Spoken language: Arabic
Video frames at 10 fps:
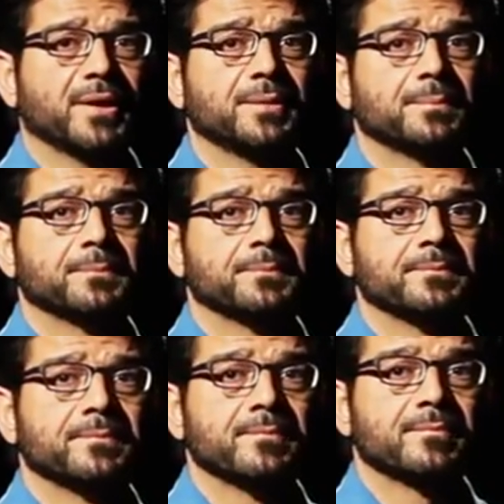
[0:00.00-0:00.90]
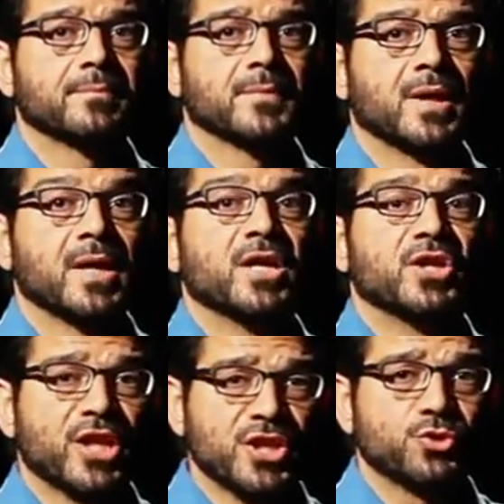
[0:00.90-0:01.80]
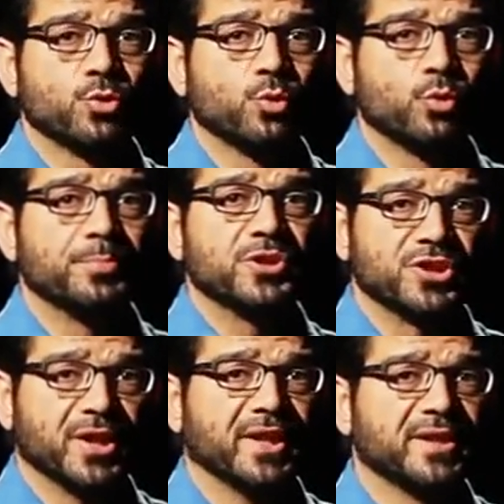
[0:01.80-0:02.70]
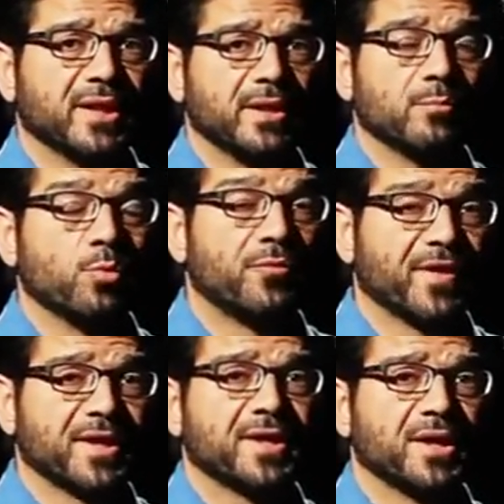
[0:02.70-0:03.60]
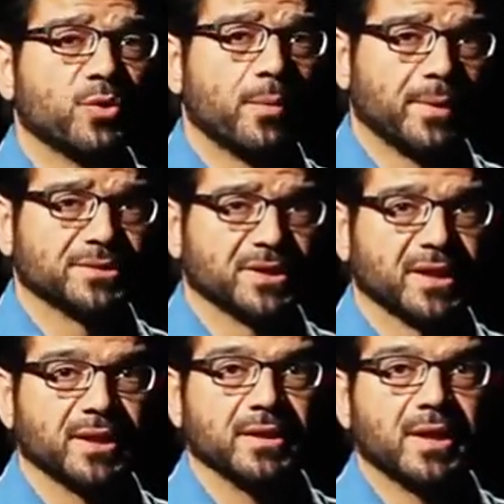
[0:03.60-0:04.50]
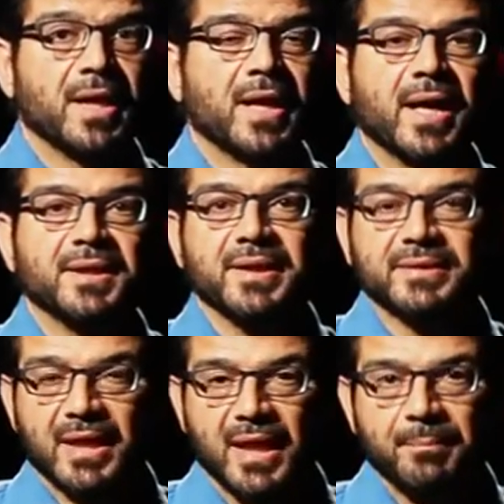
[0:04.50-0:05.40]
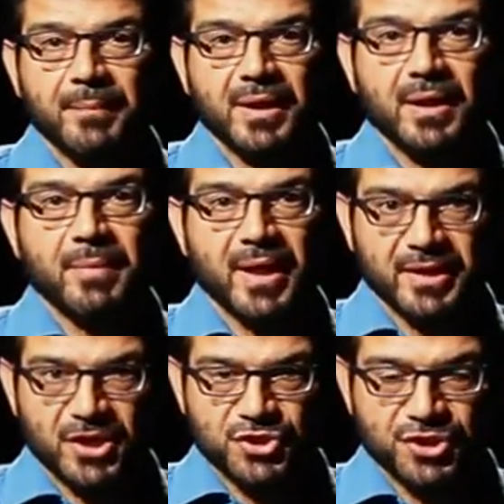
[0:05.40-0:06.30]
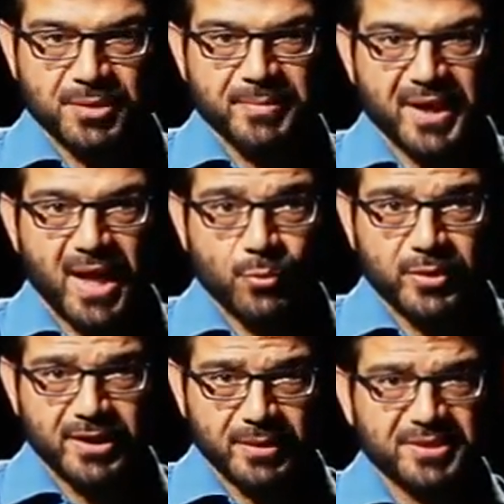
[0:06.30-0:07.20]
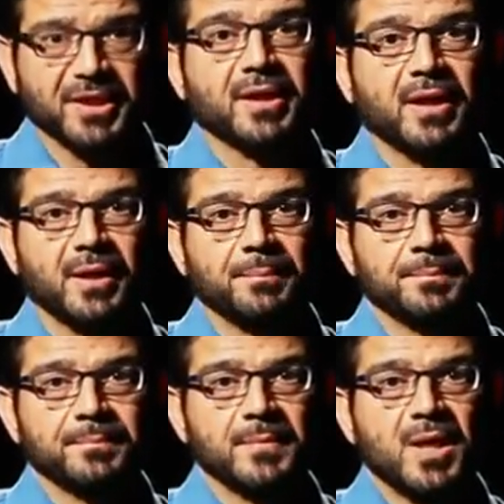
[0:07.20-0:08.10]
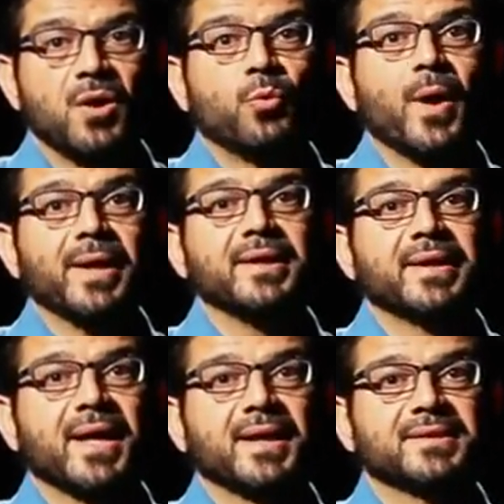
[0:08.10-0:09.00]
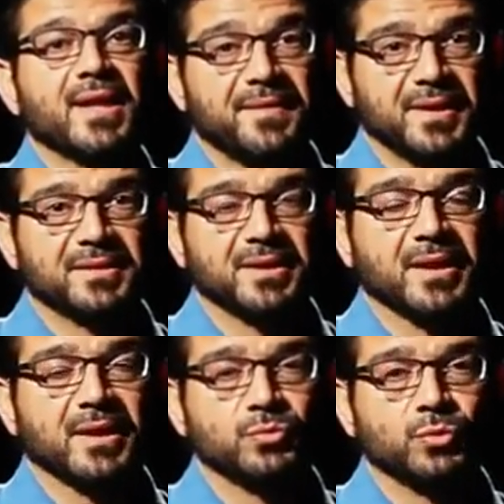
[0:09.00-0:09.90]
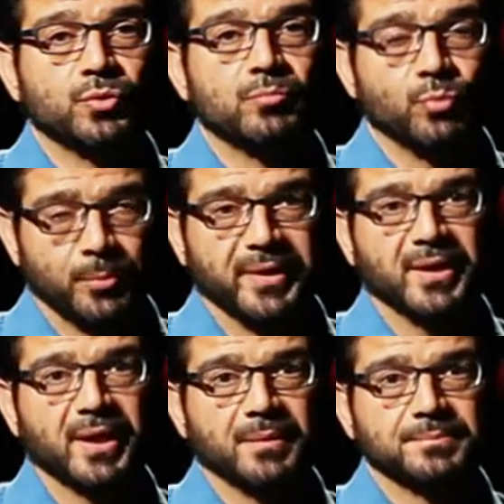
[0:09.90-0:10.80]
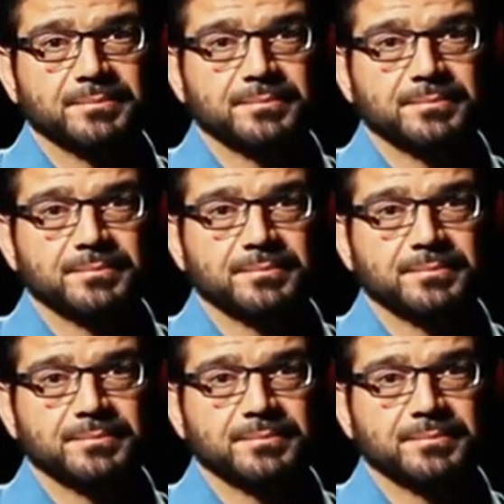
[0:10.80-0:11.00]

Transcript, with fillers: معي يجدر بشيعي مفكر ومنطقي أن يتأمل ما يجري من حوله بدقة وإن كانت هذه الدقة مملة